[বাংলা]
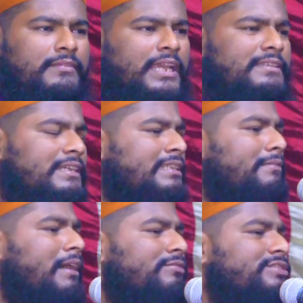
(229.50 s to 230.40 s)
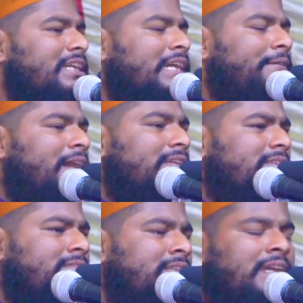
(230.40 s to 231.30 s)
এই দেশের মানুষকে খেফায়
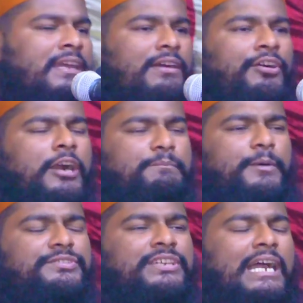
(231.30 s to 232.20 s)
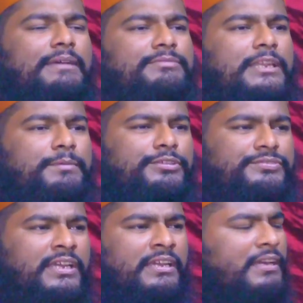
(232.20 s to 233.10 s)
দিচ্ছে হকপন্থী আলেমদের
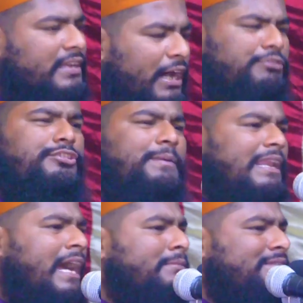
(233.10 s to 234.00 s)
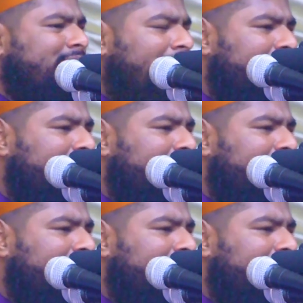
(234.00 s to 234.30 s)
বিরুদ্ধে নাউজুবিল্লাহমিন